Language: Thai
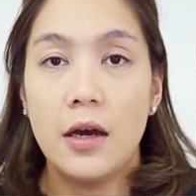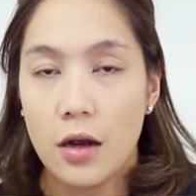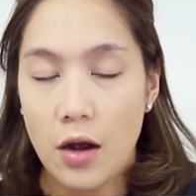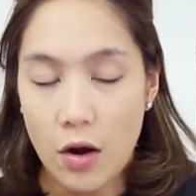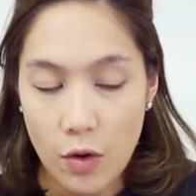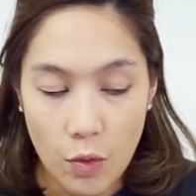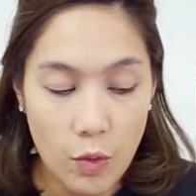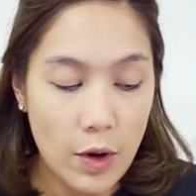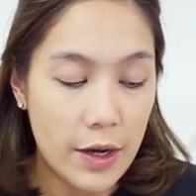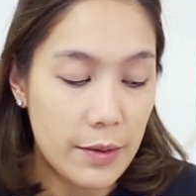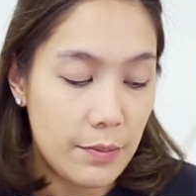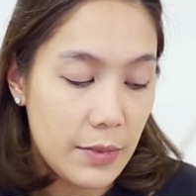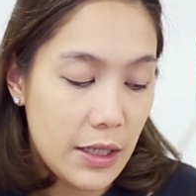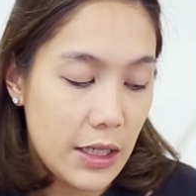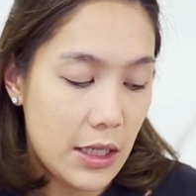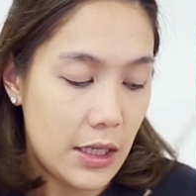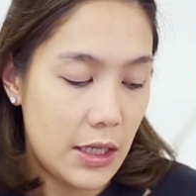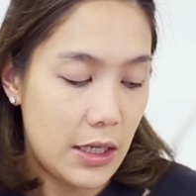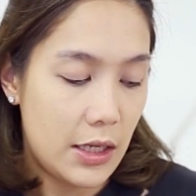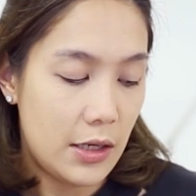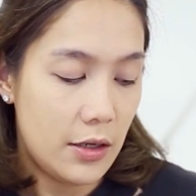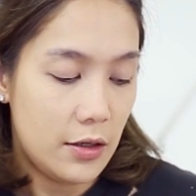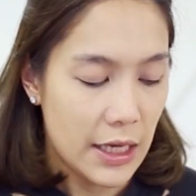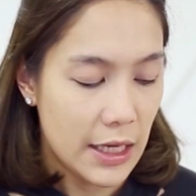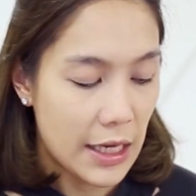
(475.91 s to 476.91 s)
ก็ควรมี
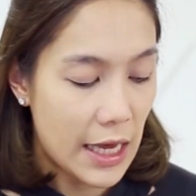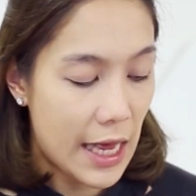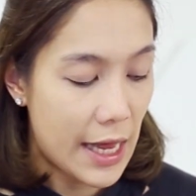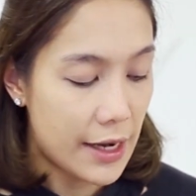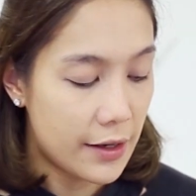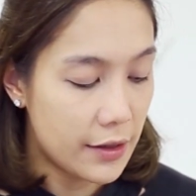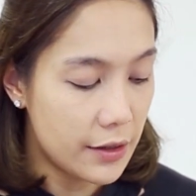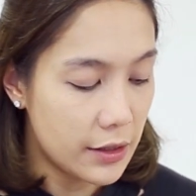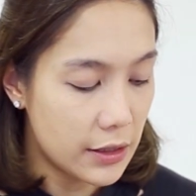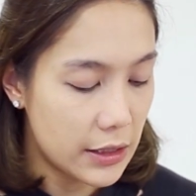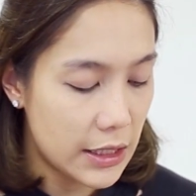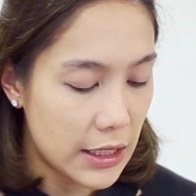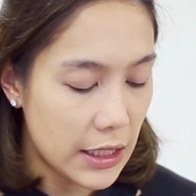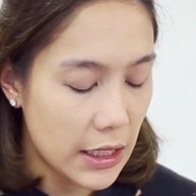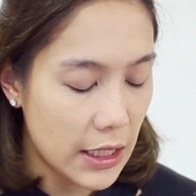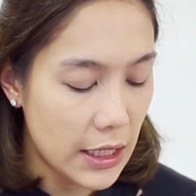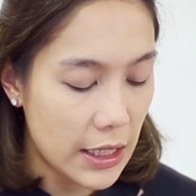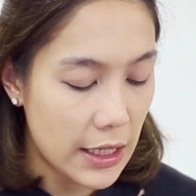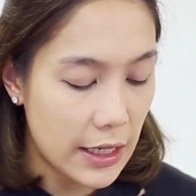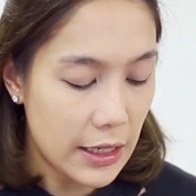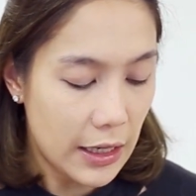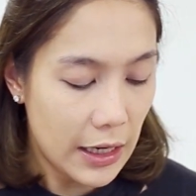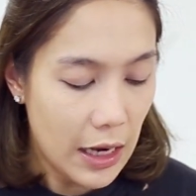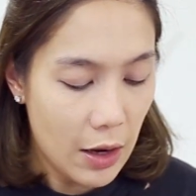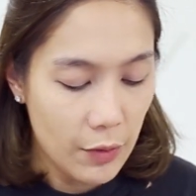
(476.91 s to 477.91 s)
อีกอันนึงที่
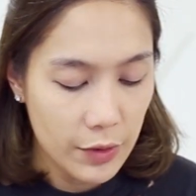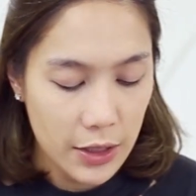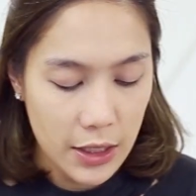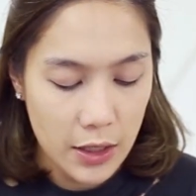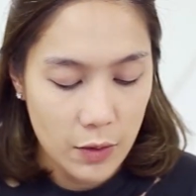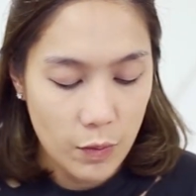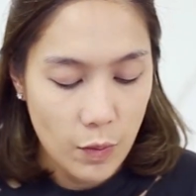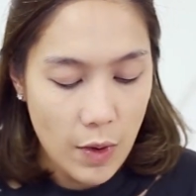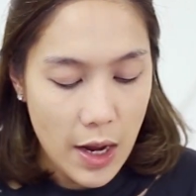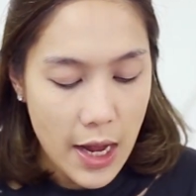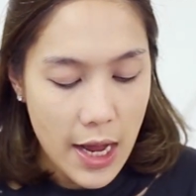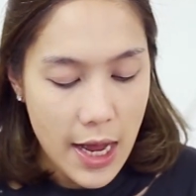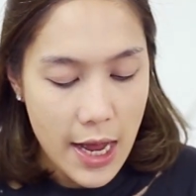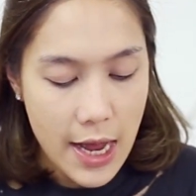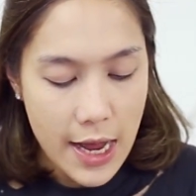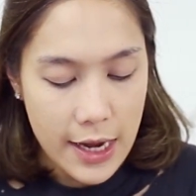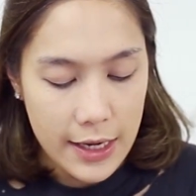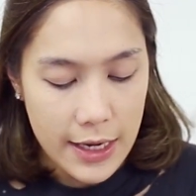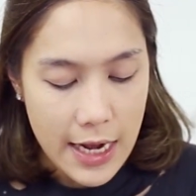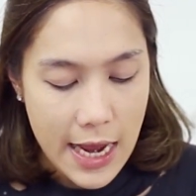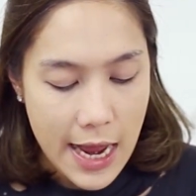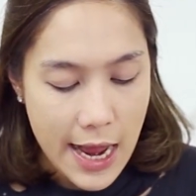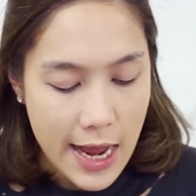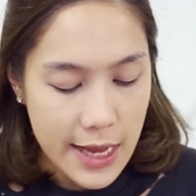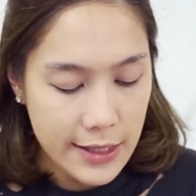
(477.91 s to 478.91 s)
เราคิดว่า
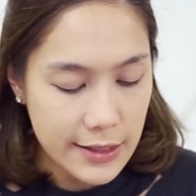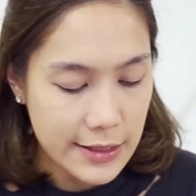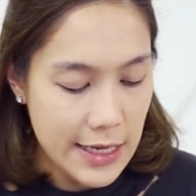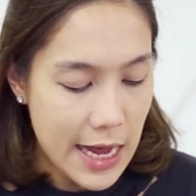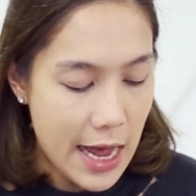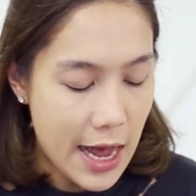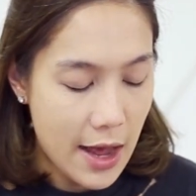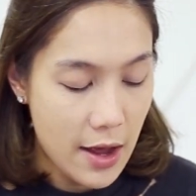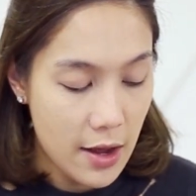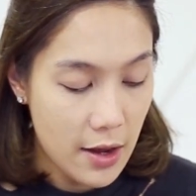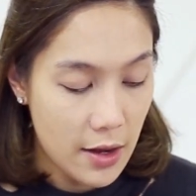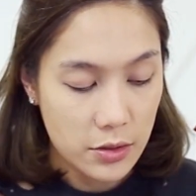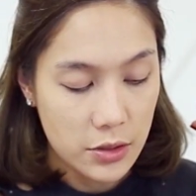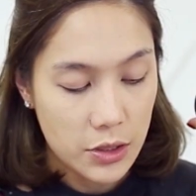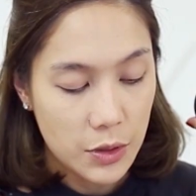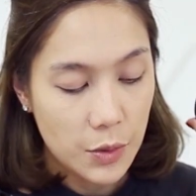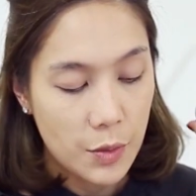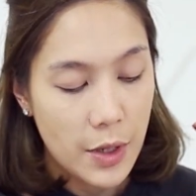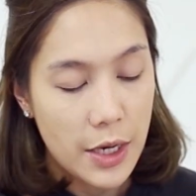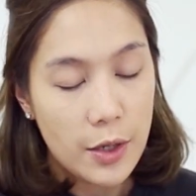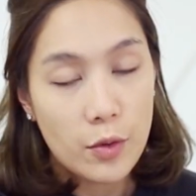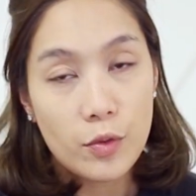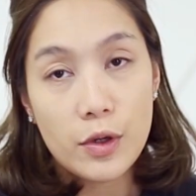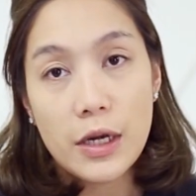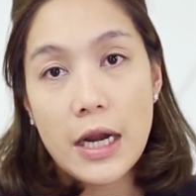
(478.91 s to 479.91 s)
น่าจะช่
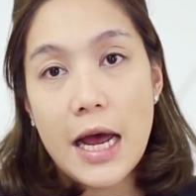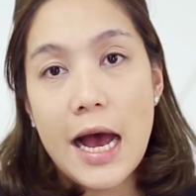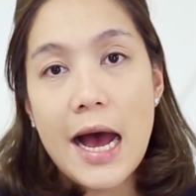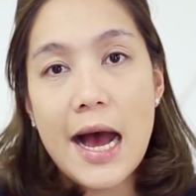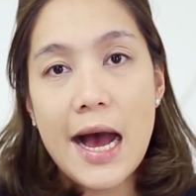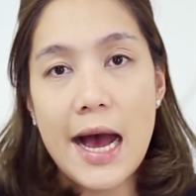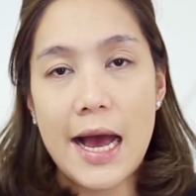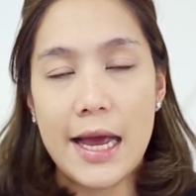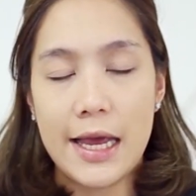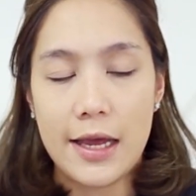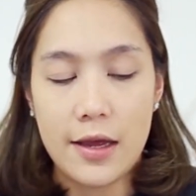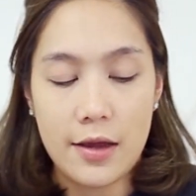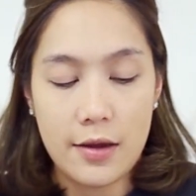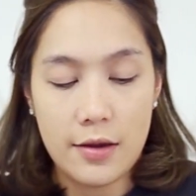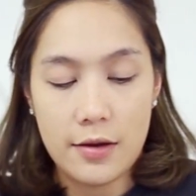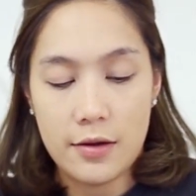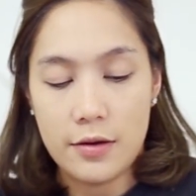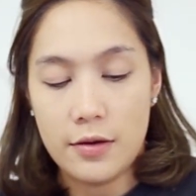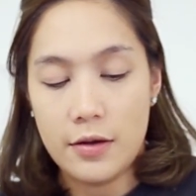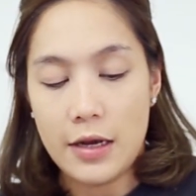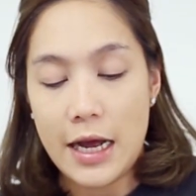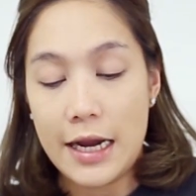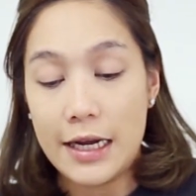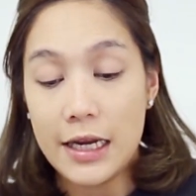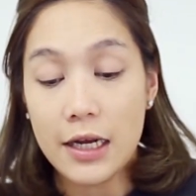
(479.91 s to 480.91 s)
วยคุณได้
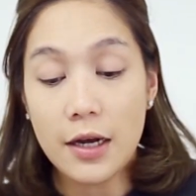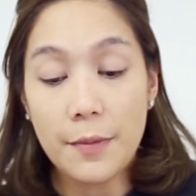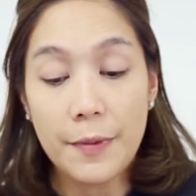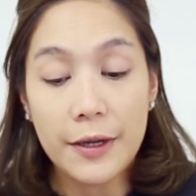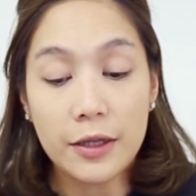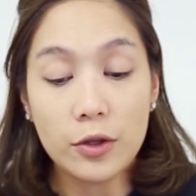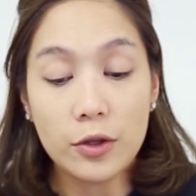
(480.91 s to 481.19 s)
อันนี้คือ